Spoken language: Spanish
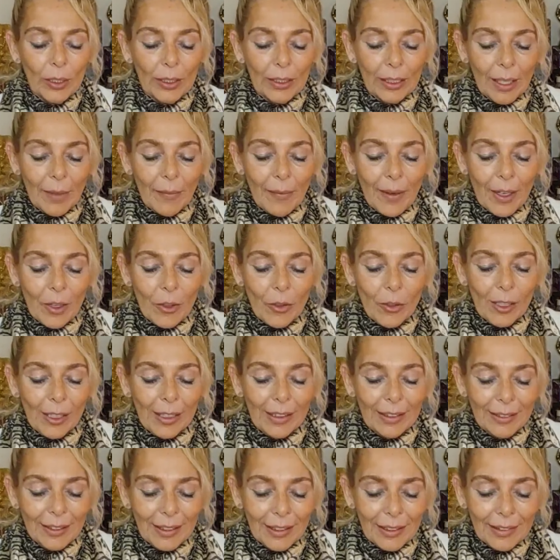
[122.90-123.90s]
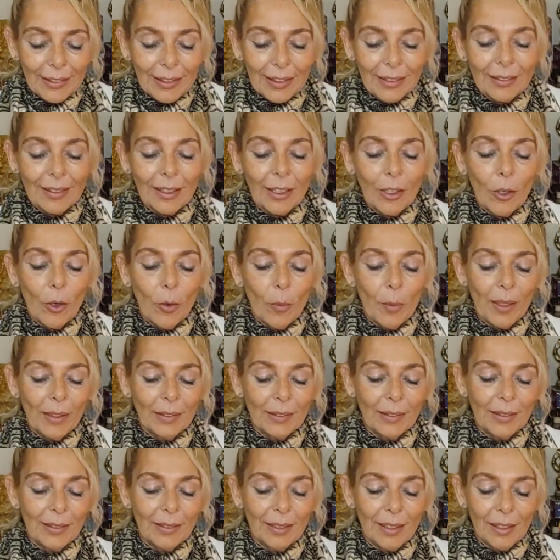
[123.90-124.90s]
todo el trabajo que hiciste y
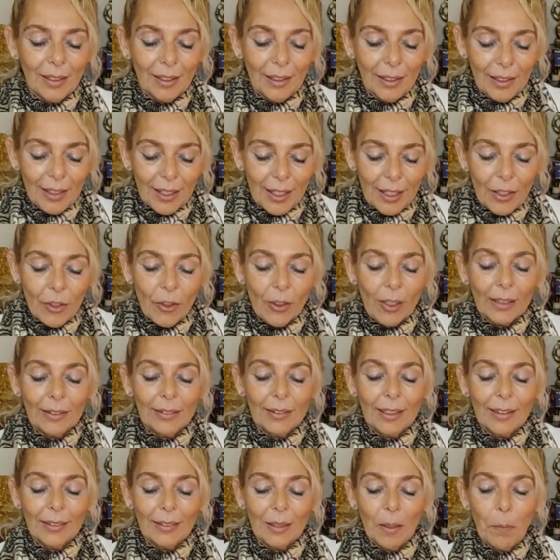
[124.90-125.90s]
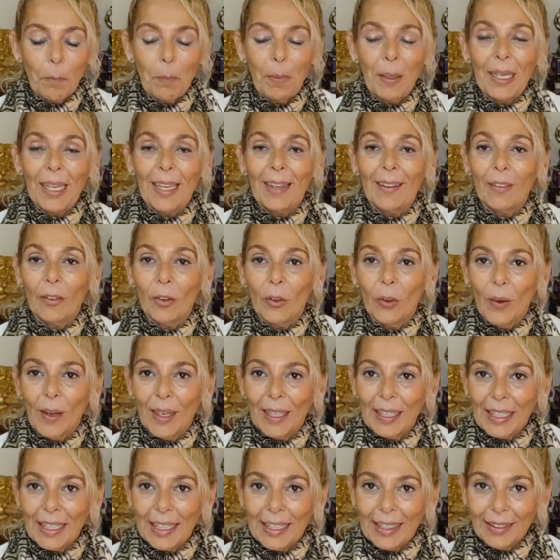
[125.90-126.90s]
cobres ese dinero que estás
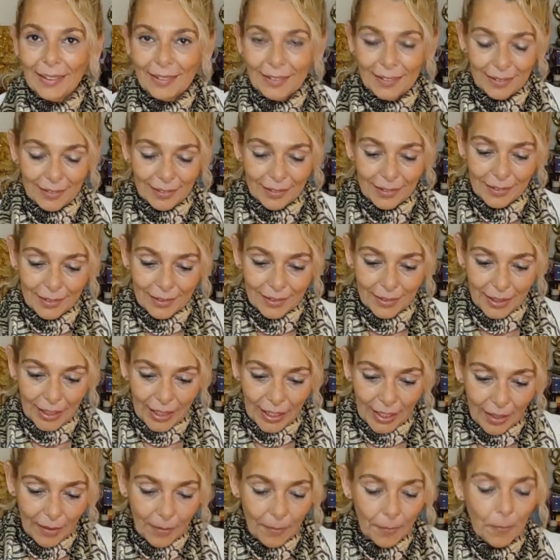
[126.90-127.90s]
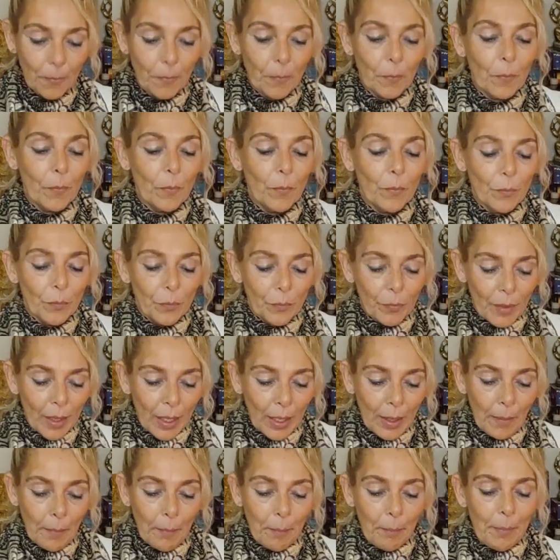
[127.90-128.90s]
esperando, Aries, ¿sí?
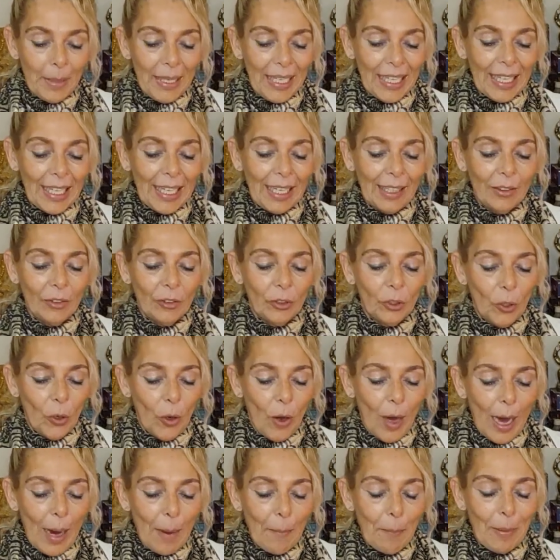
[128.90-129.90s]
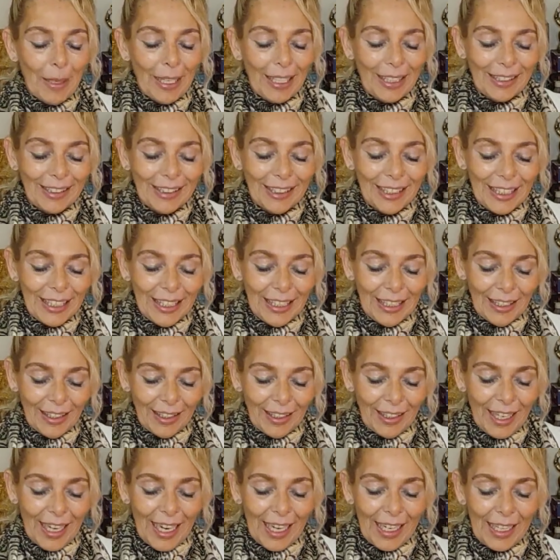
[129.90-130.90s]
Me encantó. A
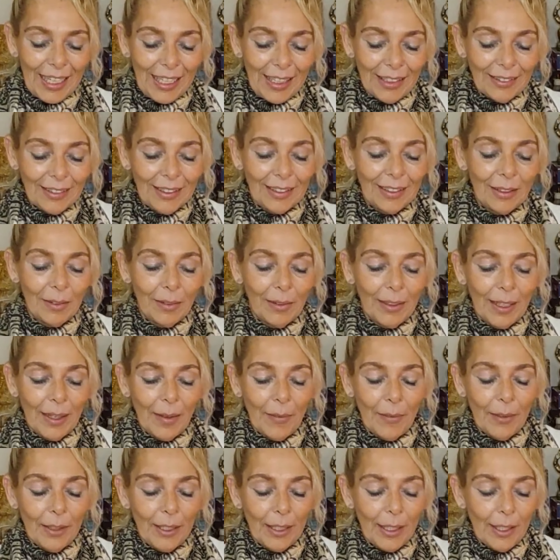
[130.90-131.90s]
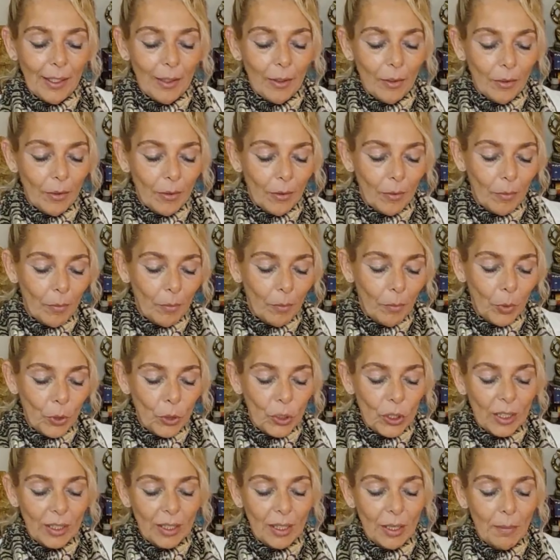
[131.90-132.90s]
partir de ahí se te van a abrir
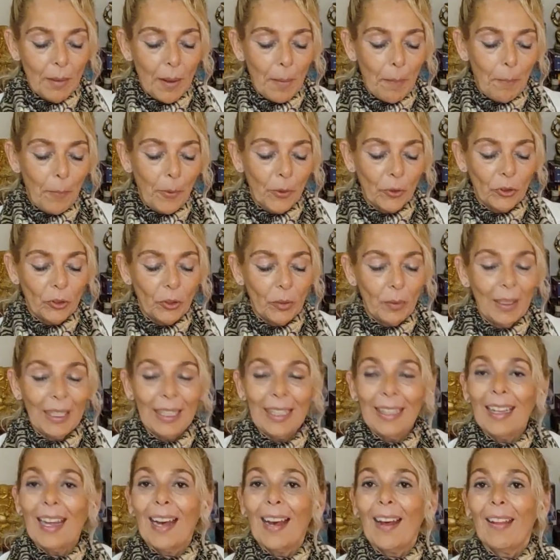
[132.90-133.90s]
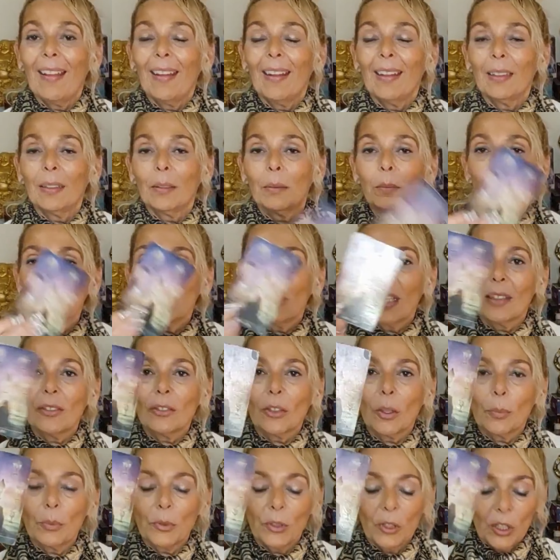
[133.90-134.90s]
muchísimas posibilidades,
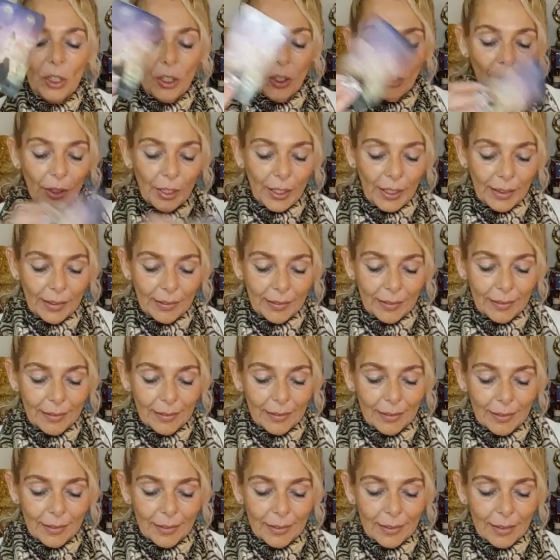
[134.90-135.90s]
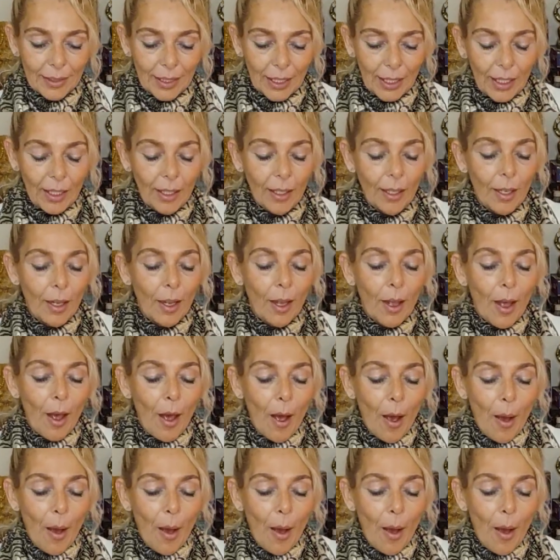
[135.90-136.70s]
muchas opciones, ¿sí?